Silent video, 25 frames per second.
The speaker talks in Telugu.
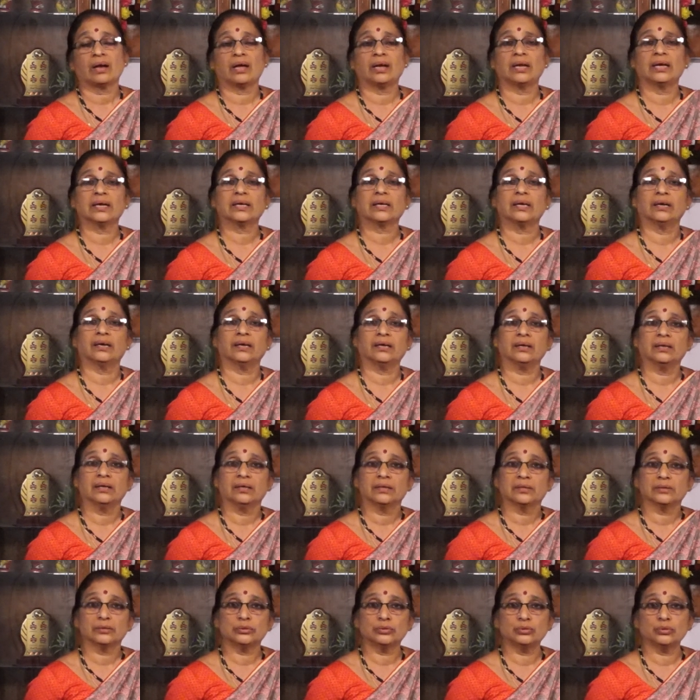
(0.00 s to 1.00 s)
అలాగే
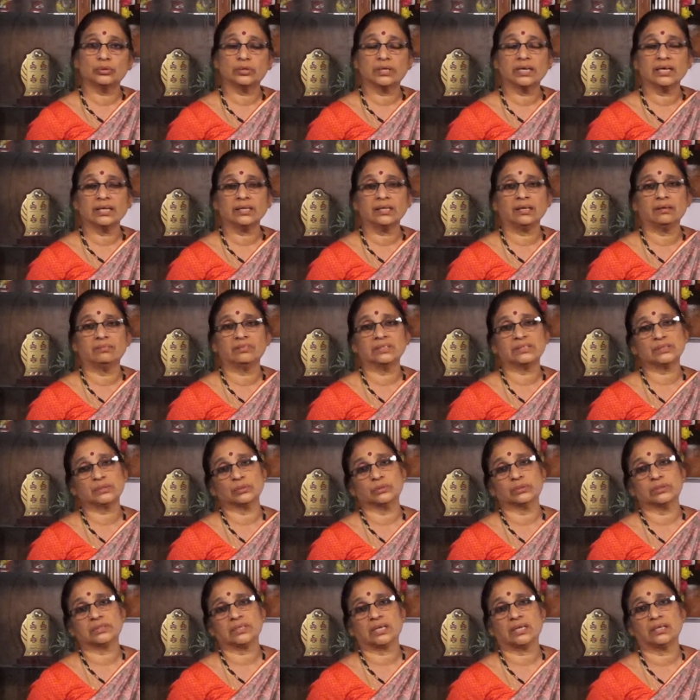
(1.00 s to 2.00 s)
దుర్గాదేవి
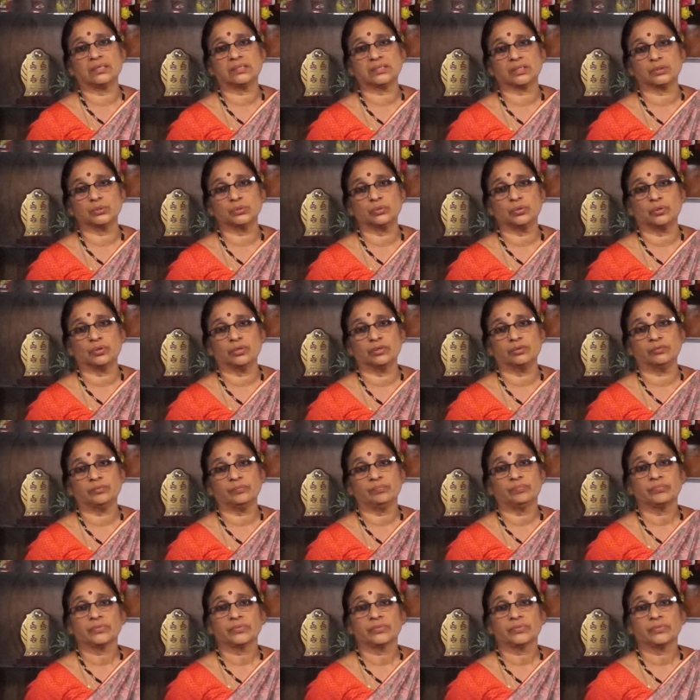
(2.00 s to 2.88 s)
స్తోత్రాలు చదువుకోవడం